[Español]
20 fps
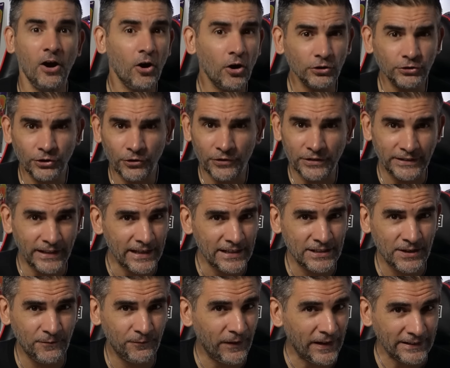Otro
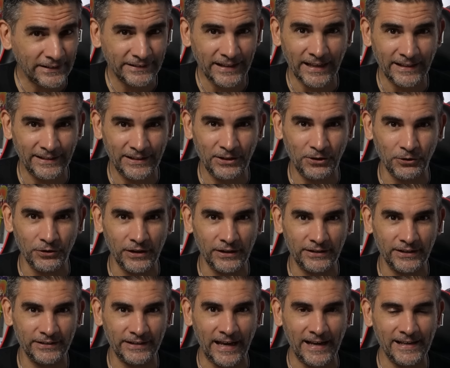detalle fantástico de
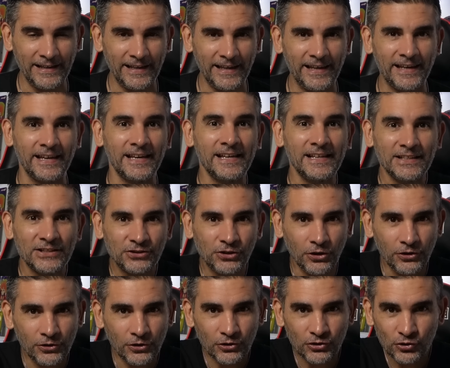este tanque
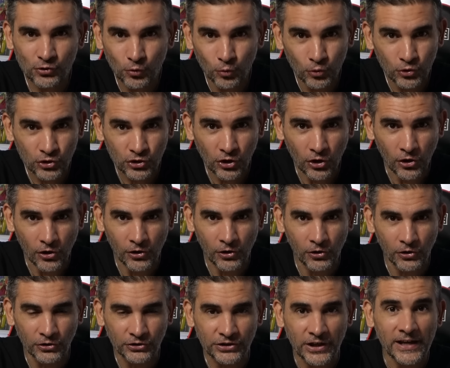son sus
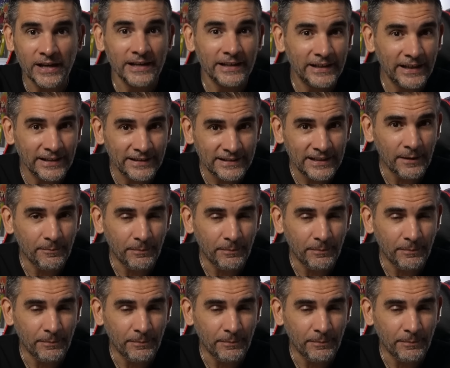ojos que si